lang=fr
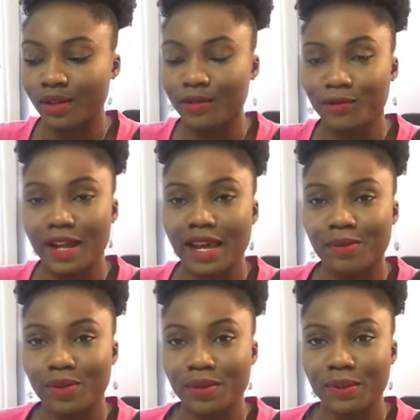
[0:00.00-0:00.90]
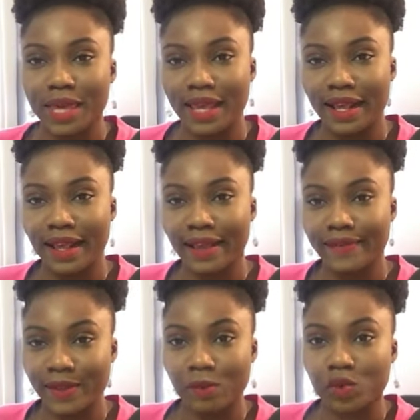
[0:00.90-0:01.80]
Voilà mon bébé.
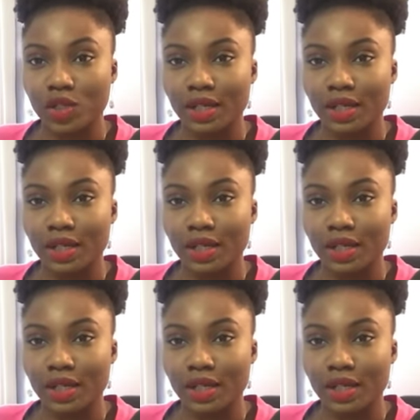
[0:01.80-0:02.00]
Viens manger.